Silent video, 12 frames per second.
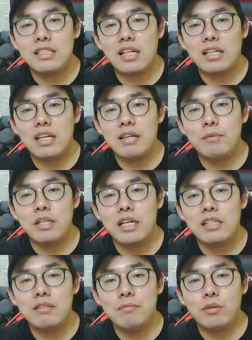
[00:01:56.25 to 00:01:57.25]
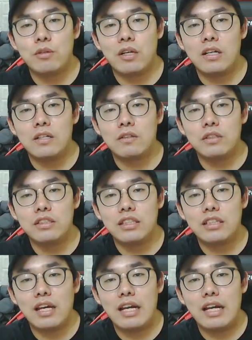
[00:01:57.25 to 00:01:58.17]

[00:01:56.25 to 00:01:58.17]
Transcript: 스타게이머 예선 보러 가려고 했는데